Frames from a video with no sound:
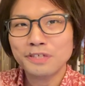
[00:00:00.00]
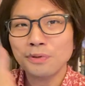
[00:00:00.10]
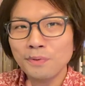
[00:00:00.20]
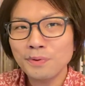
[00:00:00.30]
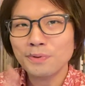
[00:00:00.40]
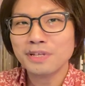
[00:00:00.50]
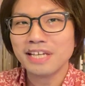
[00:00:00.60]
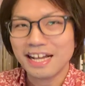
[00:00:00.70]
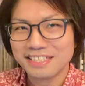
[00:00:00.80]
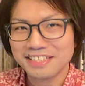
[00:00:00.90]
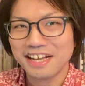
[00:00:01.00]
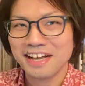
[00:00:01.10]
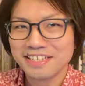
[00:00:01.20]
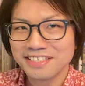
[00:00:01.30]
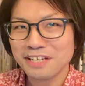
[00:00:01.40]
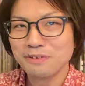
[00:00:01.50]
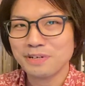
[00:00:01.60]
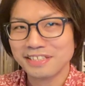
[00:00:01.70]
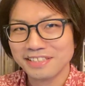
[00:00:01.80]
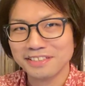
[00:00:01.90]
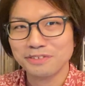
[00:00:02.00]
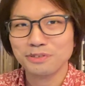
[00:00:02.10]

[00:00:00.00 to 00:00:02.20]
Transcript: 今日より明日、明日より明後日